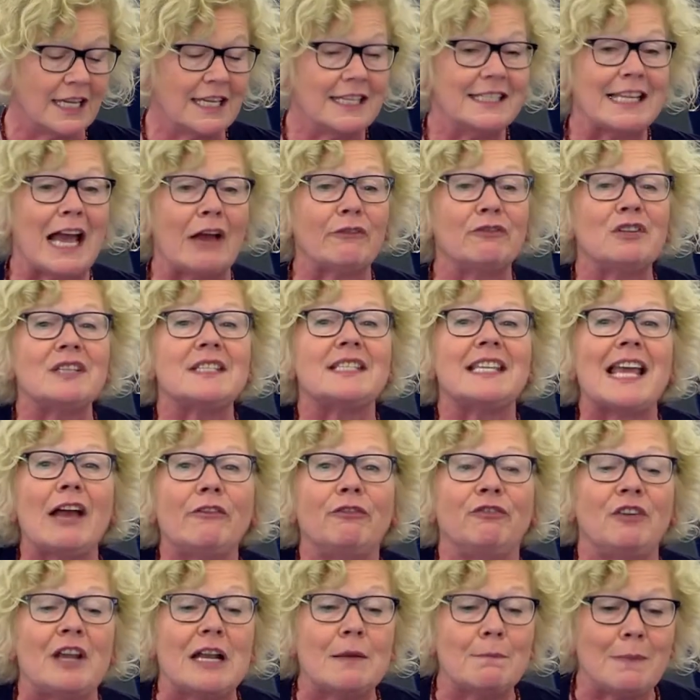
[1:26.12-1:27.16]
Ja, wie
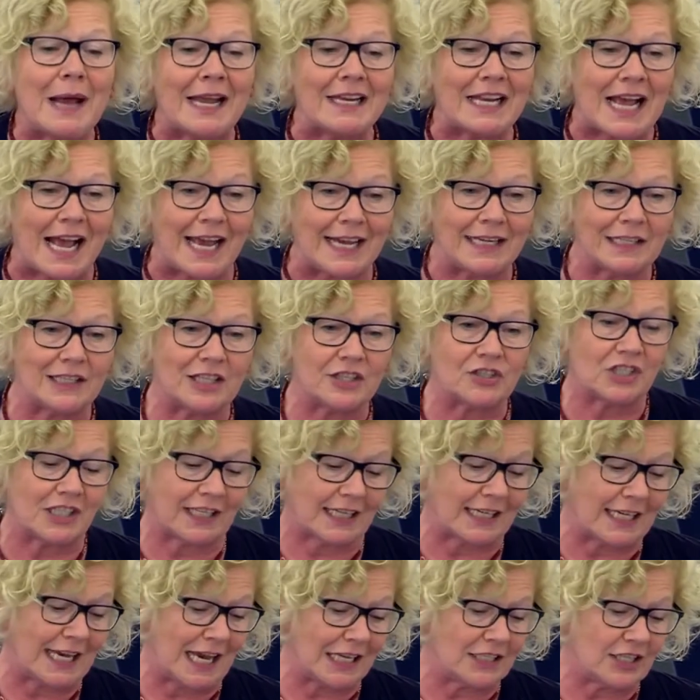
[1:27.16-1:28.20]
sehr will man eigentlich die
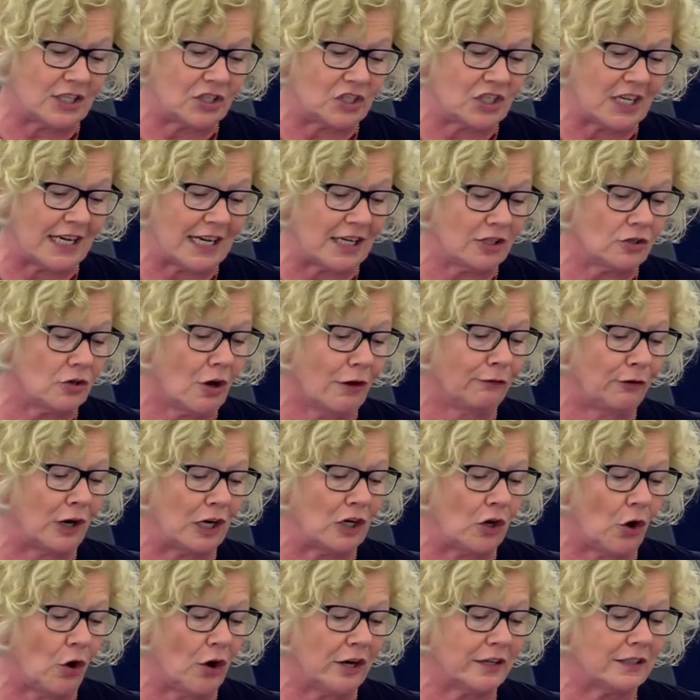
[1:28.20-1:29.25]
Realität noch
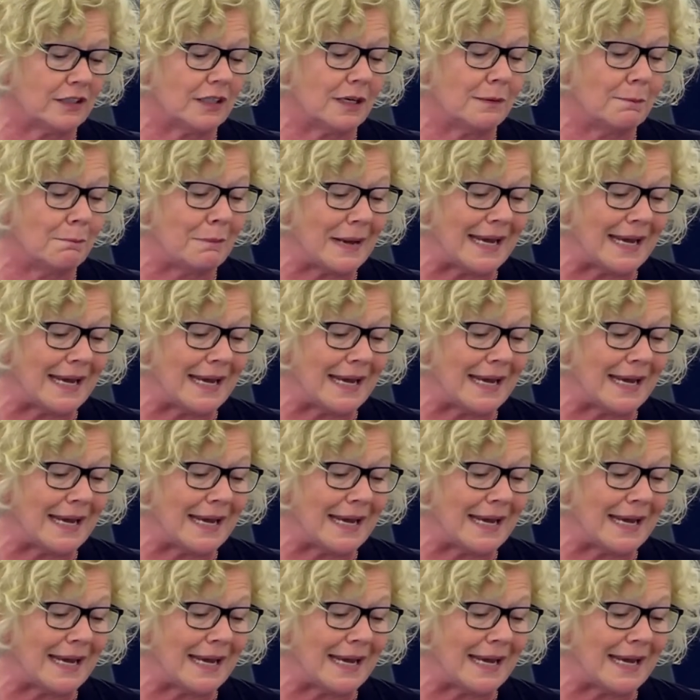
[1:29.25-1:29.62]
verleugnen?